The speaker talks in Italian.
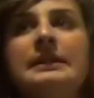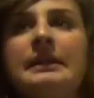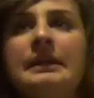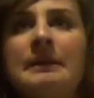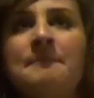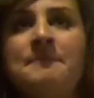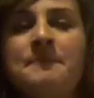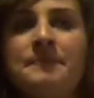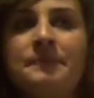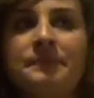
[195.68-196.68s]
E
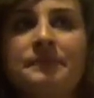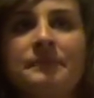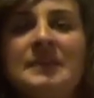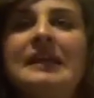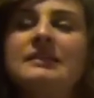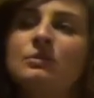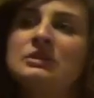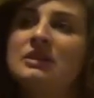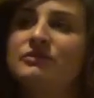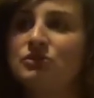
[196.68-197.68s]
ehm, niente,
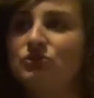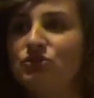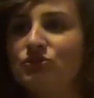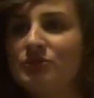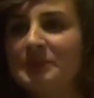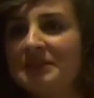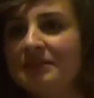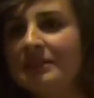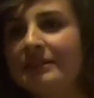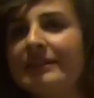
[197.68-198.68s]
quindi alla fine ho deciso di
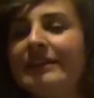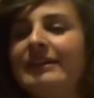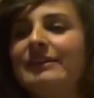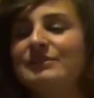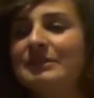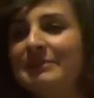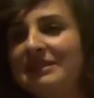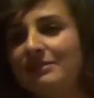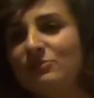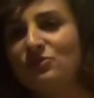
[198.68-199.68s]
partire,
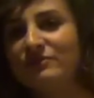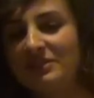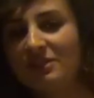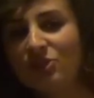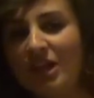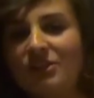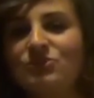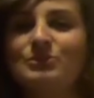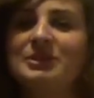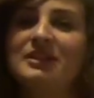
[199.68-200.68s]
finalmente mi sono fatta
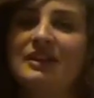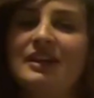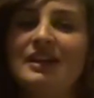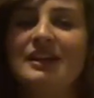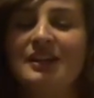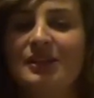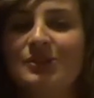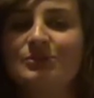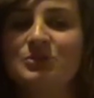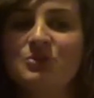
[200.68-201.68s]
coraggio perché
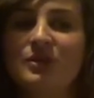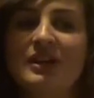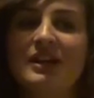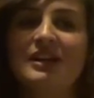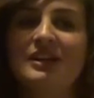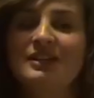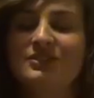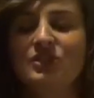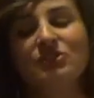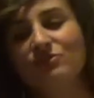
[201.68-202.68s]

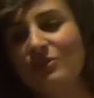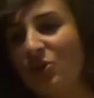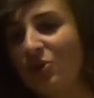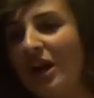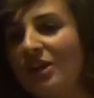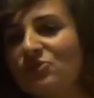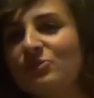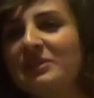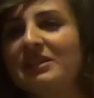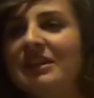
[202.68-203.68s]
comunque cioè, ci vuole
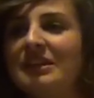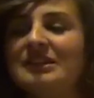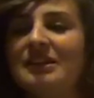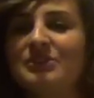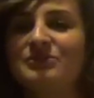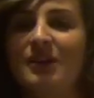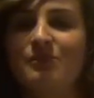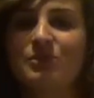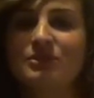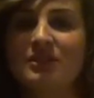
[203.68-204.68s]
coraggio perché neanche a farlo
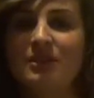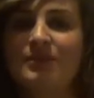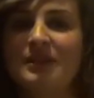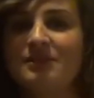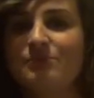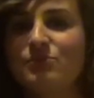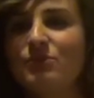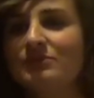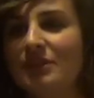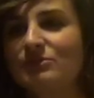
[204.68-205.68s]
apposta è il paese più
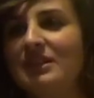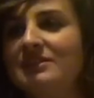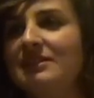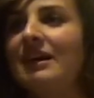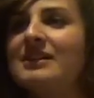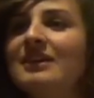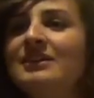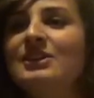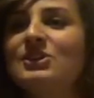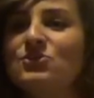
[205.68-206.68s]
lontano dall'Italia,
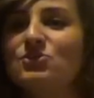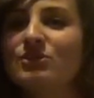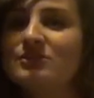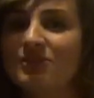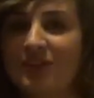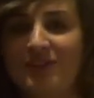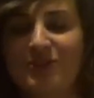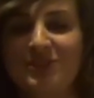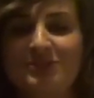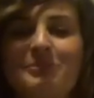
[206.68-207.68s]
giuro di non
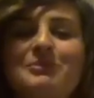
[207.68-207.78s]
averlo fatto